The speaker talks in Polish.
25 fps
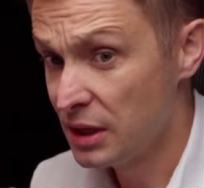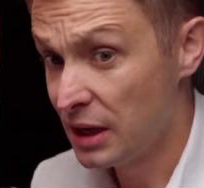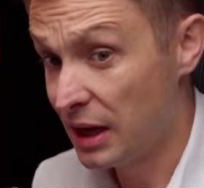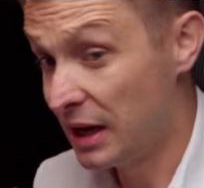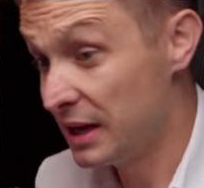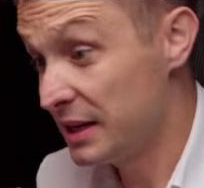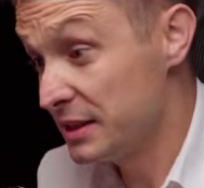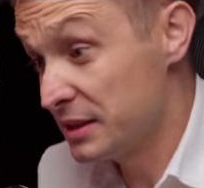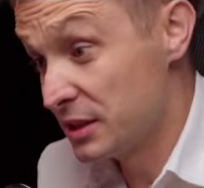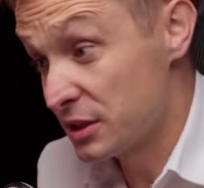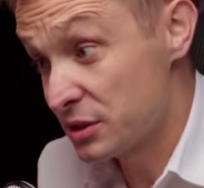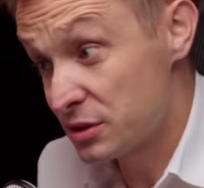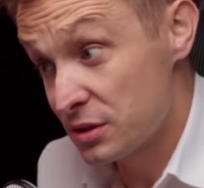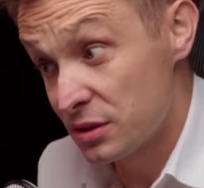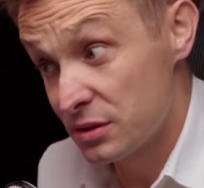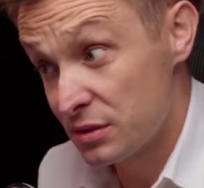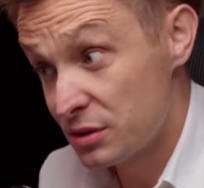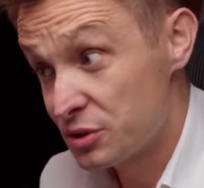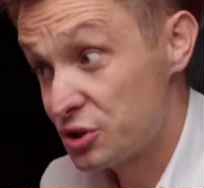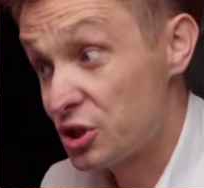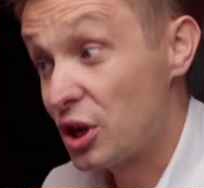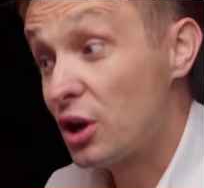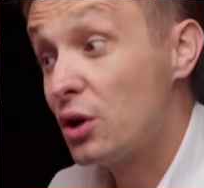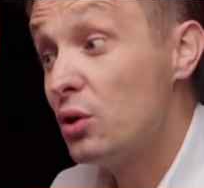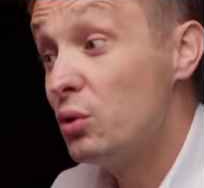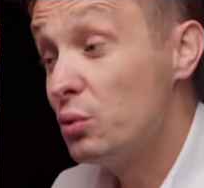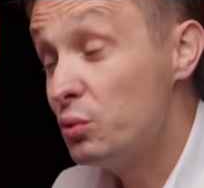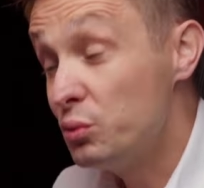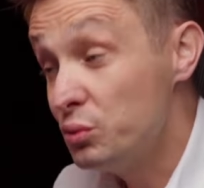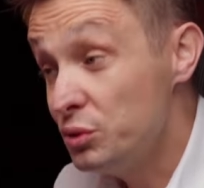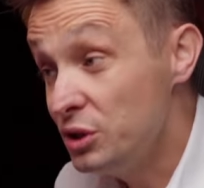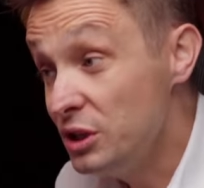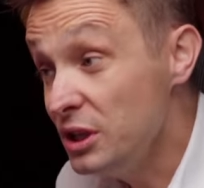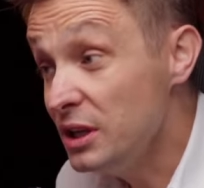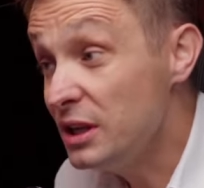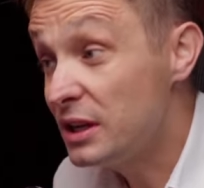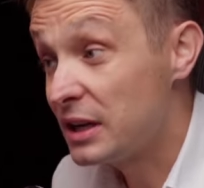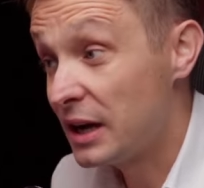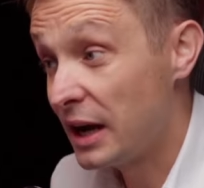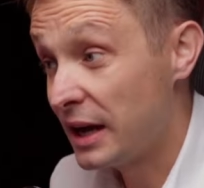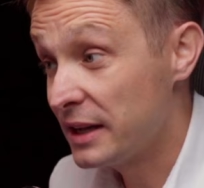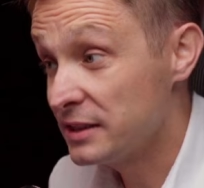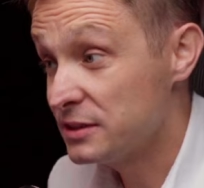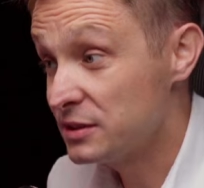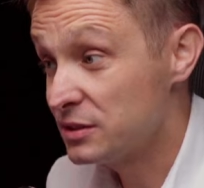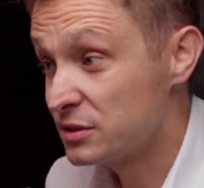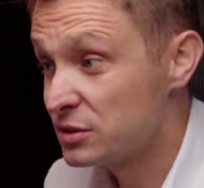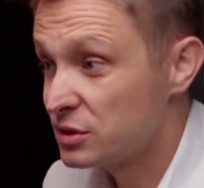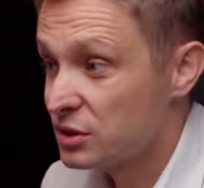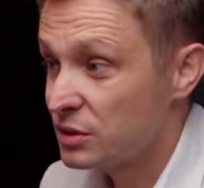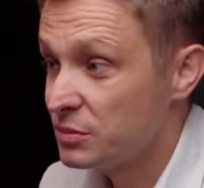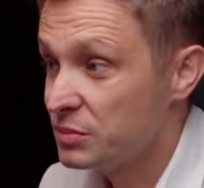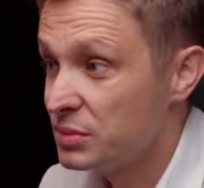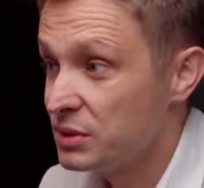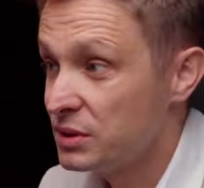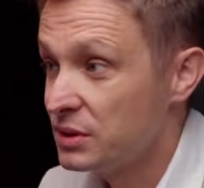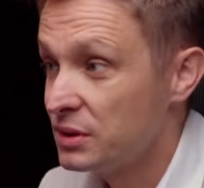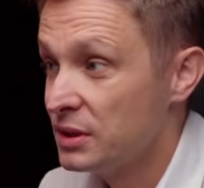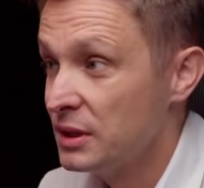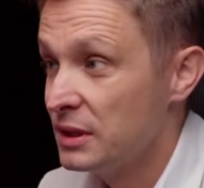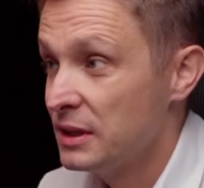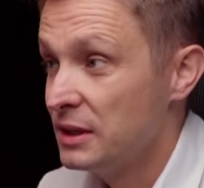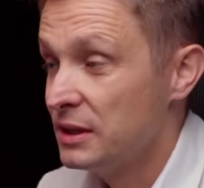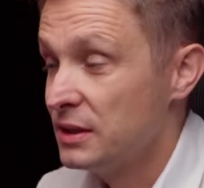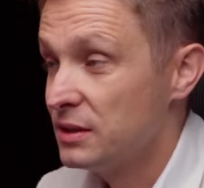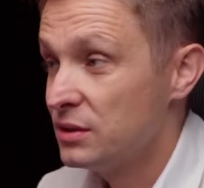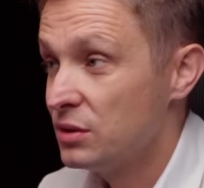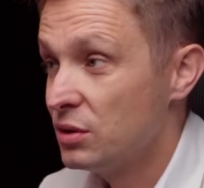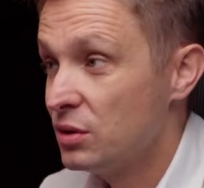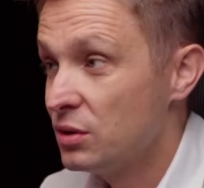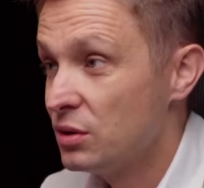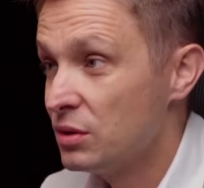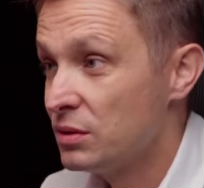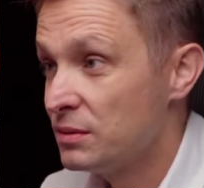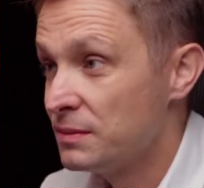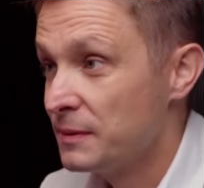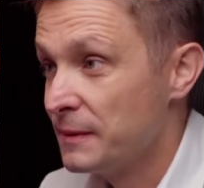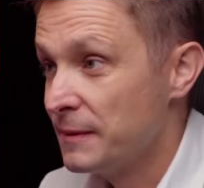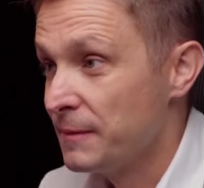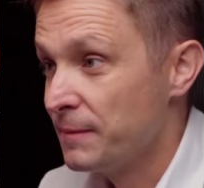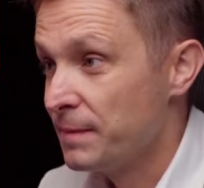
ale też czego unikać, żeby no,